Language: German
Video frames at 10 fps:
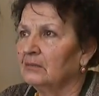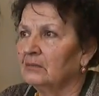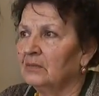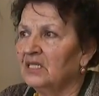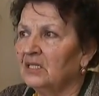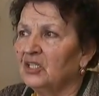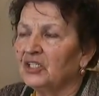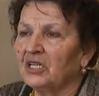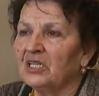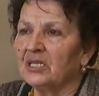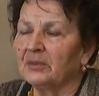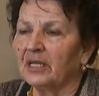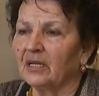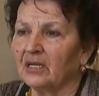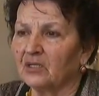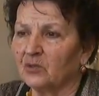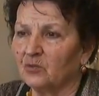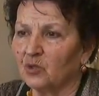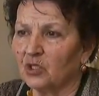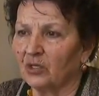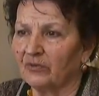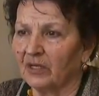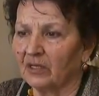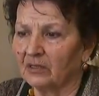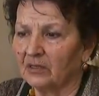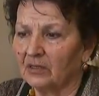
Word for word: Musik anstellte, wurde ich wütend